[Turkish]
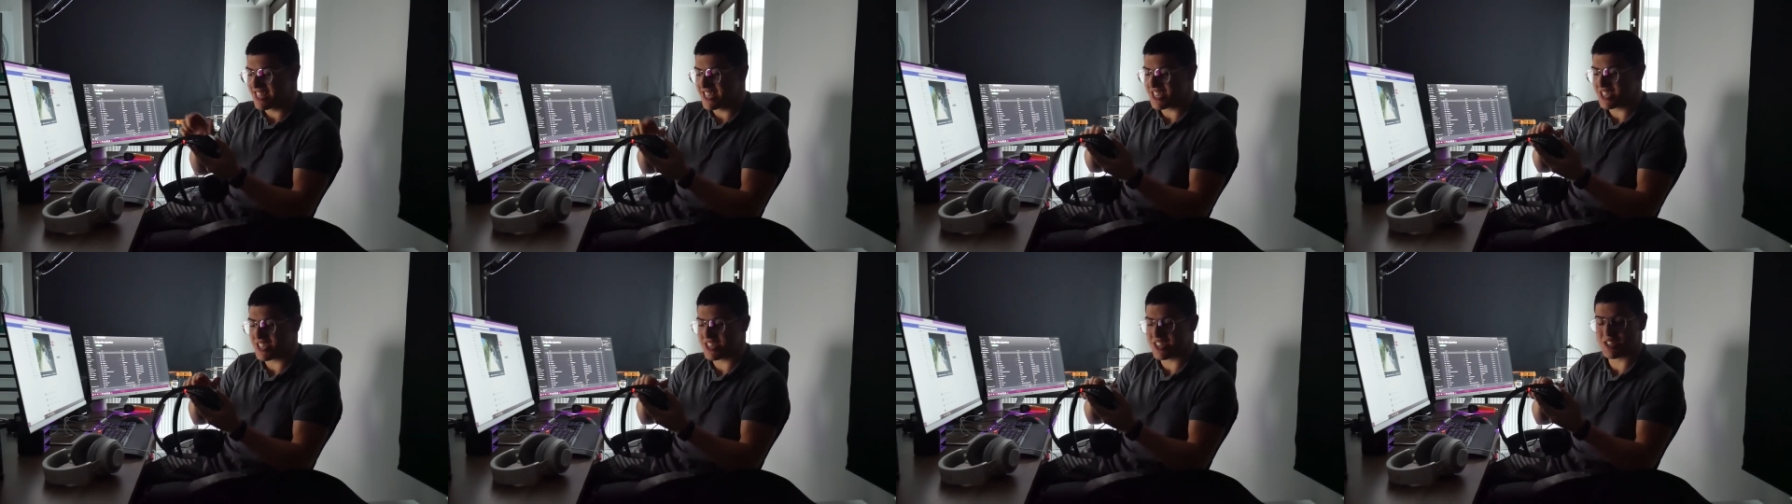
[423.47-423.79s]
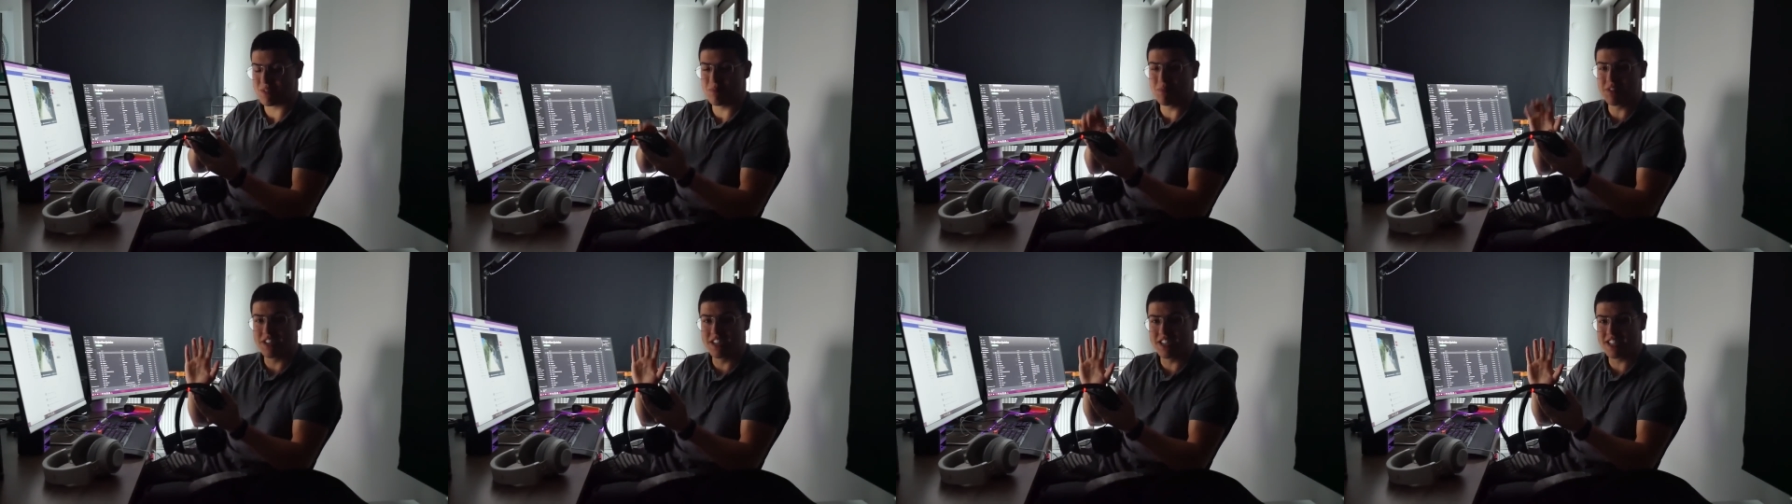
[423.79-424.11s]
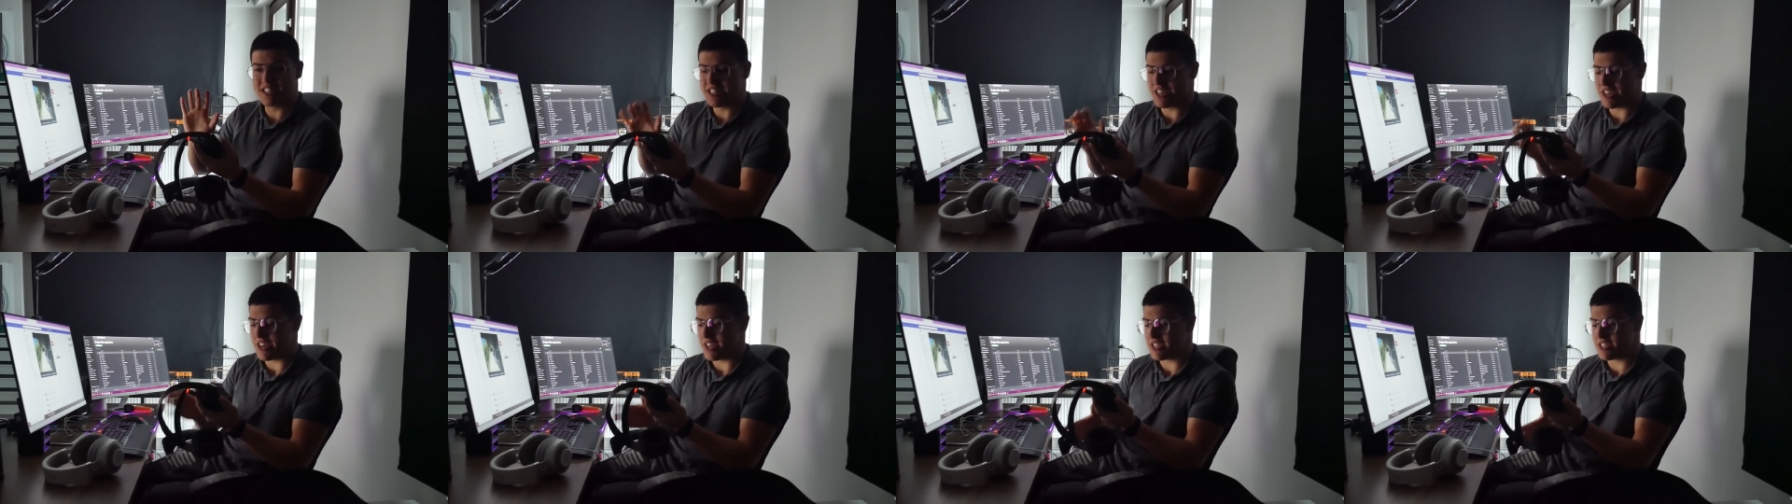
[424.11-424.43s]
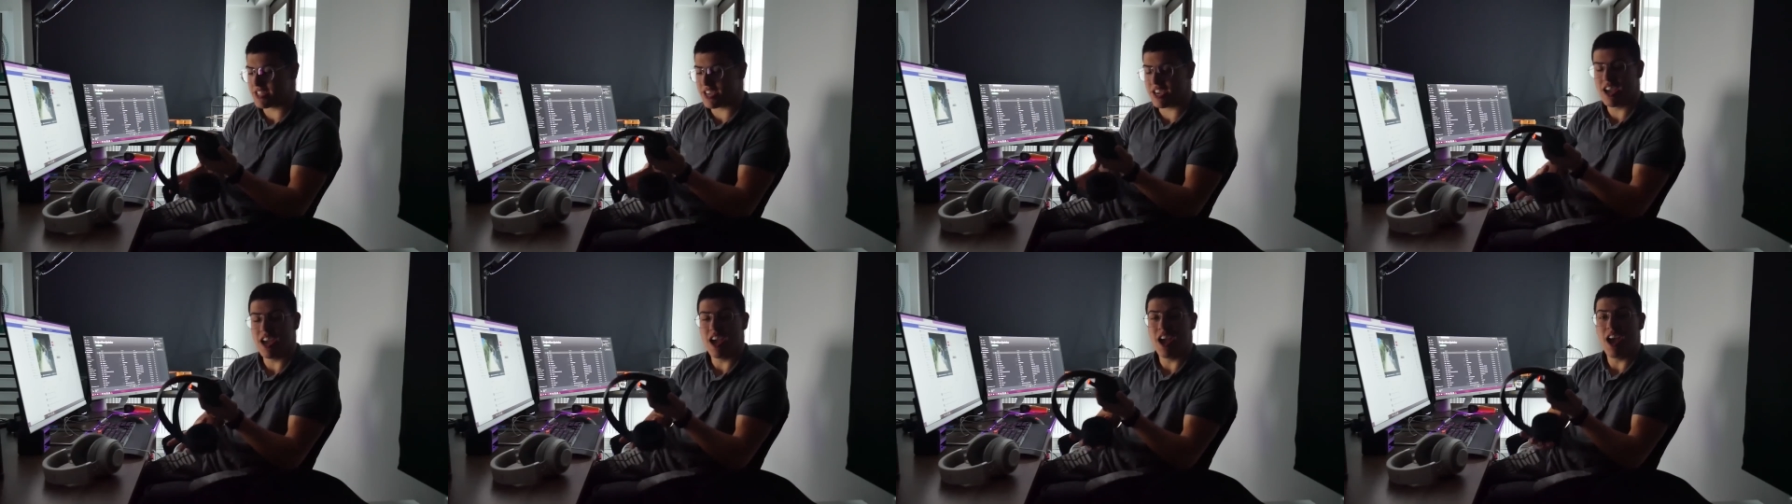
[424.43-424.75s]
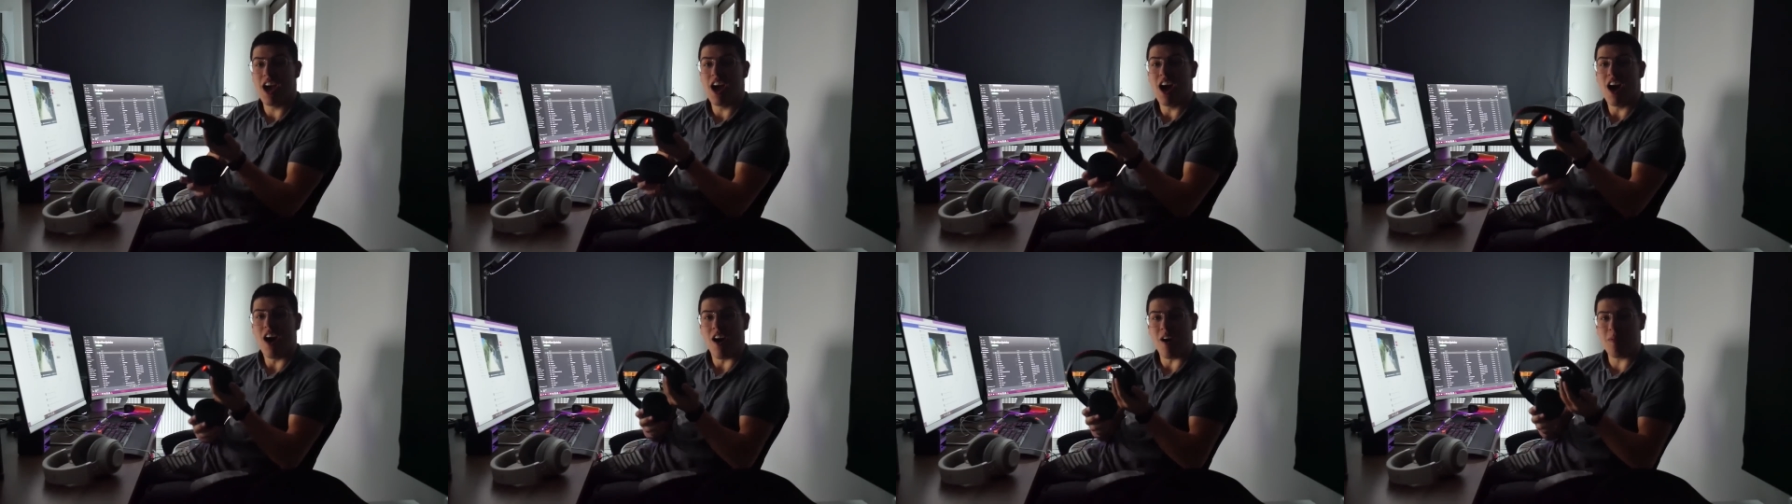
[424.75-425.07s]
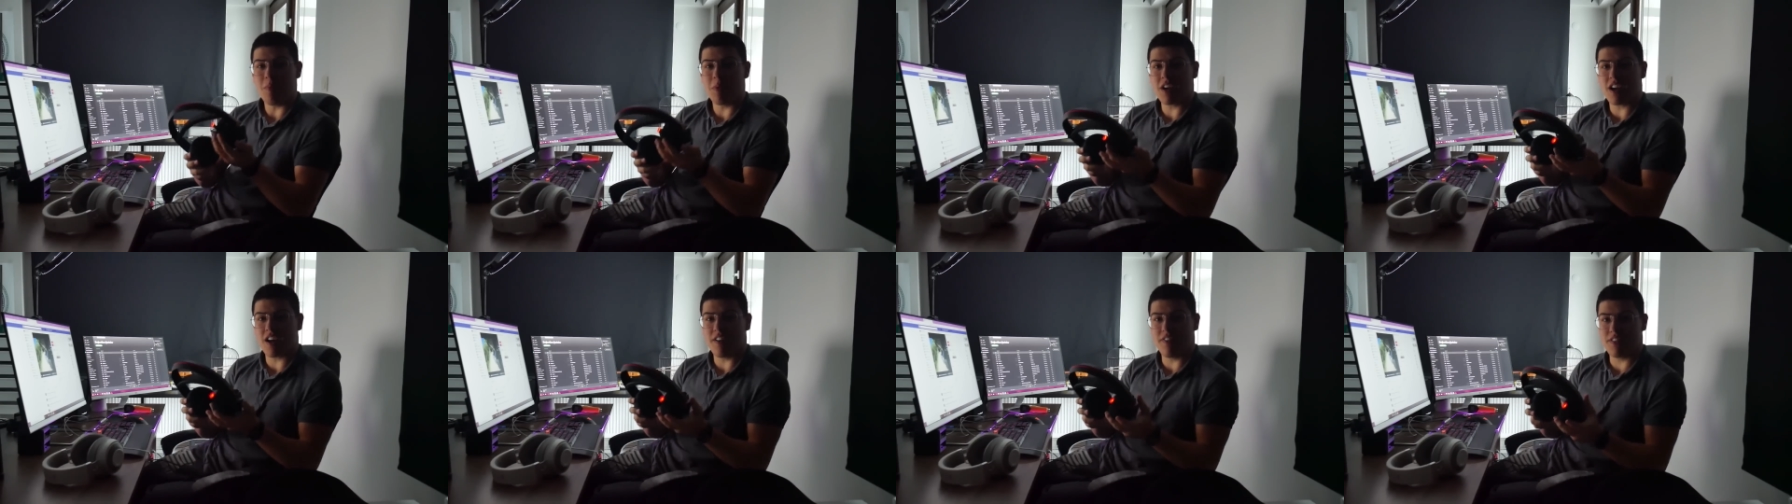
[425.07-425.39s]
dış kısmı 40 derece
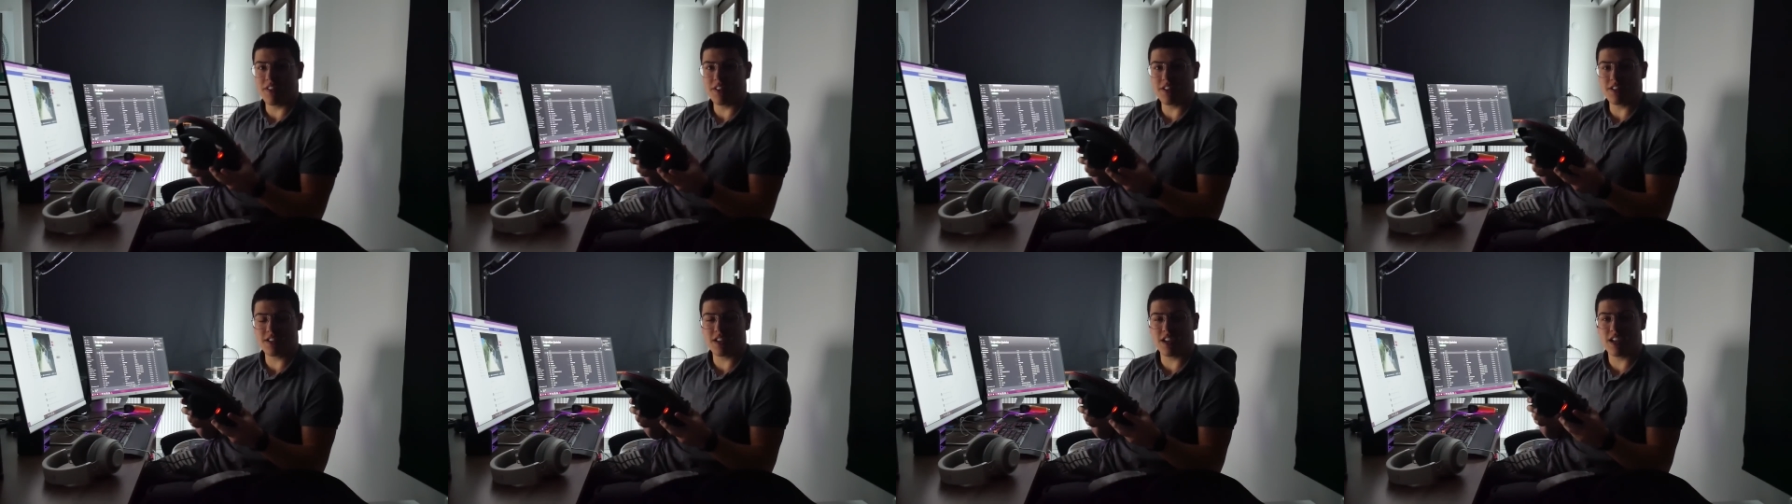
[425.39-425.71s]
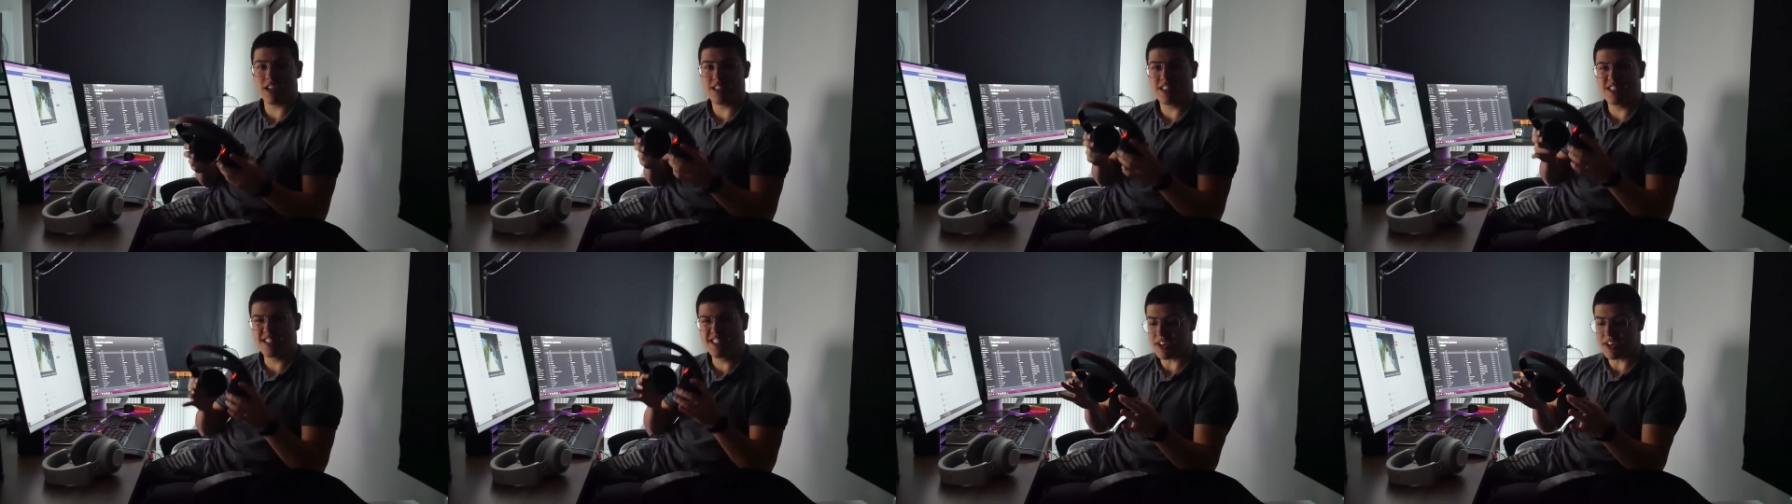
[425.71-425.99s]
ama kafanıza